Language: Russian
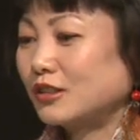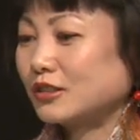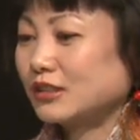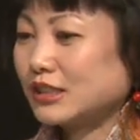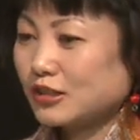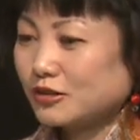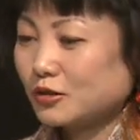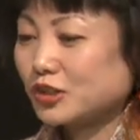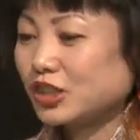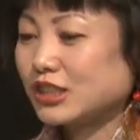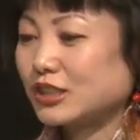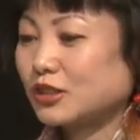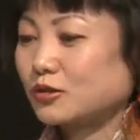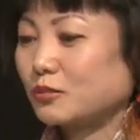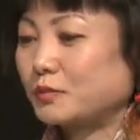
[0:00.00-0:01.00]
не
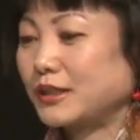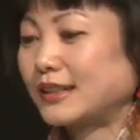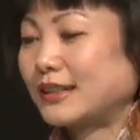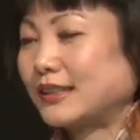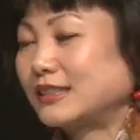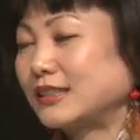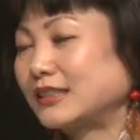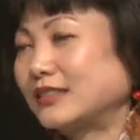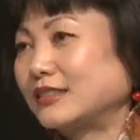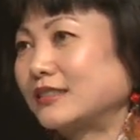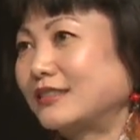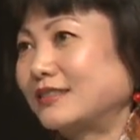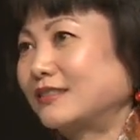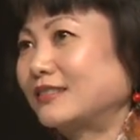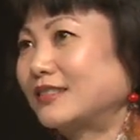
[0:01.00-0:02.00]
сложно, что переходить
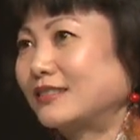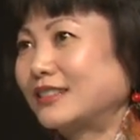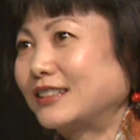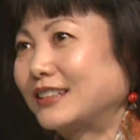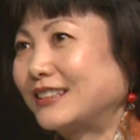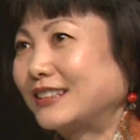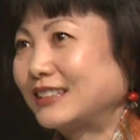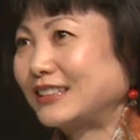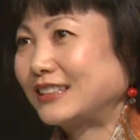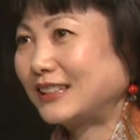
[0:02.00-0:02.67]
на